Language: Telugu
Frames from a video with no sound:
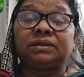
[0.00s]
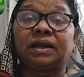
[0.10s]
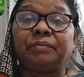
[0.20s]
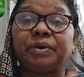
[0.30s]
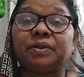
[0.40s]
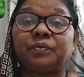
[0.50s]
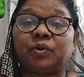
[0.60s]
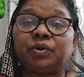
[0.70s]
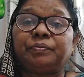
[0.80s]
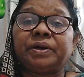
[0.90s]
తల మీద
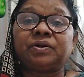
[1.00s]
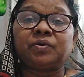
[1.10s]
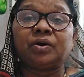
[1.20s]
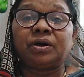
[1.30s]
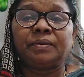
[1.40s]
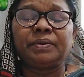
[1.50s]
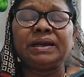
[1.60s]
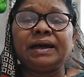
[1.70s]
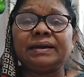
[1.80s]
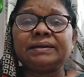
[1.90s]
ఒట్టు పెట్టుకొనడం
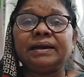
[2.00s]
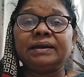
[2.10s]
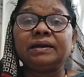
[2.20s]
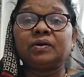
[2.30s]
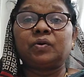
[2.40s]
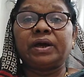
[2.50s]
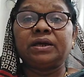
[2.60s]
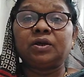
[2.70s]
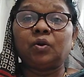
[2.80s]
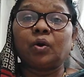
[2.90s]
ఇలాంటి అన్నీ కూడా
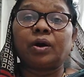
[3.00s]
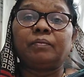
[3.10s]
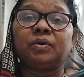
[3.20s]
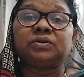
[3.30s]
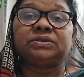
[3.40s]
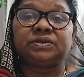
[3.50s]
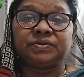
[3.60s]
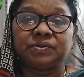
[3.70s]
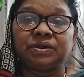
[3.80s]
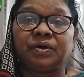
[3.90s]
ఈ లోకంలో
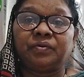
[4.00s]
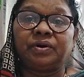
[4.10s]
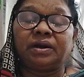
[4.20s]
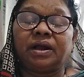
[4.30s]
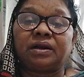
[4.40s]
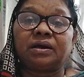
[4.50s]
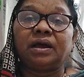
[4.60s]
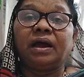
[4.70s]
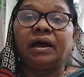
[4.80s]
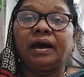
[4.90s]
చేస్తూనే ఉంటున్నారు
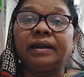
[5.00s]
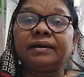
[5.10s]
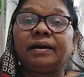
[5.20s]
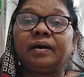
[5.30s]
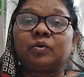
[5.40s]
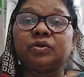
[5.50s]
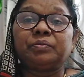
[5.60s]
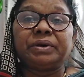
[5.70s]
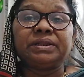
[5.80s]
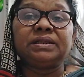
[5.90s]
కనుక
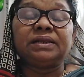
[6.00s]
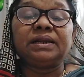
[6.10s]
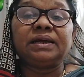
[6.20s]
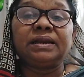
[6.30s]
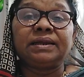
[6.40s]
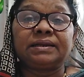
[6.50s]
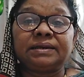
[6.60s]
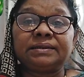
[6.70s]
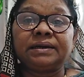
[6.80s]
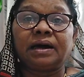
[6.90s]
కొంతమంది తెలియని
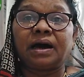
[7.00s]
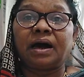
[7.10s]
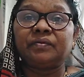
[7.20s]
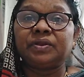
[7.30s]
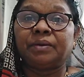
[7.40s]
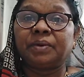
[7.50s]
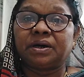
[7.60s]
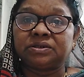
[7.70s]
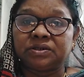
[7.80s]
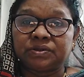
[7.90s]
రీతిగా ఆ
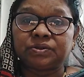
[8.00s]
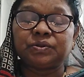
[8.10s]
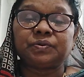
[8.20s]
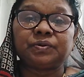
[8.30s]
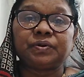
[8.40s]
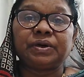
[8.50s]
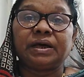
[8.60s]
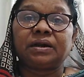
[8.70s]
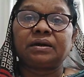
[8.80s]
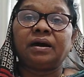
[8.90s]
విధంగా చేస్తూ
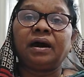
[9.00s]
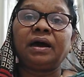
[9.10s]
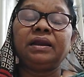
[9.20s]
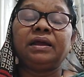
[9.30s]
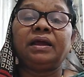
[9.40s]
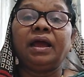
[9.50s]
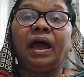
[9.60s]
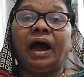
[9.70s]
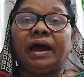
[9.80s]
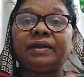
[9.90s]
ఉంటున్నారు కానీ
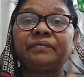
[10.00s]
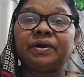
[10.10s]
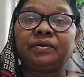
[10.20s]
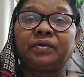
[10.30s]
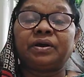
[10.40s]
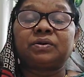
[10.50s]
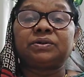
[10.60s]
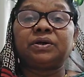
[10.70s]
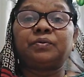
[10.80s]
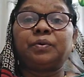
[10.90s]
అటువంటి వారికి
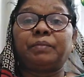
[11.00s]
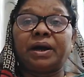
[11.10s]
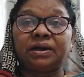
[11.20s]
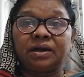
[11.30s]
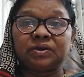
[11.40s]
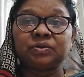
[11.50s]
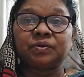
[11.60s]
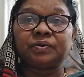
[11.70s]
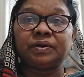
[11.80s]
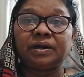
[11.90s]
దేవుడు మాట్లాడుతూ
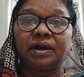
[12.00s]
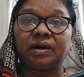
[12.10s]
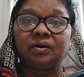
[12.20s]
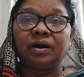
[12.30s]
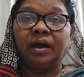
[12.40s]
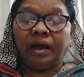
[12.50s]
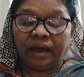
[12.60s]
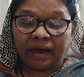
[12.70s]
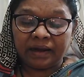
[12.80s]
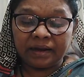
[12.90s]
ఉంటున్నాడు
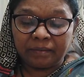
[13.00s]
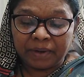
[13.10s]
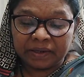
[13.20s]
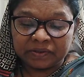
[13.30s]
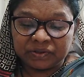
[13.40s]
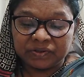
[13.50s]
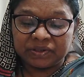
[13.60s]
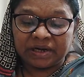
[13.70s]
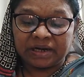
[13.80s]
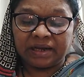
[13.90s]
కనుక మనం
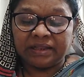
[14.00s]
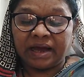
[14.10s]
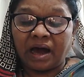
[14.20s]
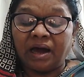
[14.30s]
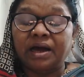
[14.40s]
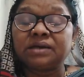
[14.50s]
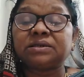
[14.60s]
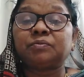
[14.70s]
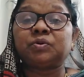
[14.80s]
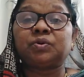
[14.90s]
చూసినట్లయితే
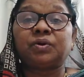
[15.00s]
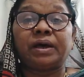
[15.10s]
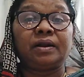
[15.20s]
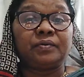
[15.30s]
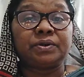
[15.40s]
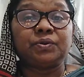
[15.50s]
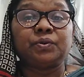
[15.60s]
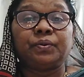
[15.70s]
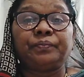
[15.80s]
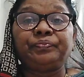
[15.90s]
ఆకాశము తోడు అనవద్దు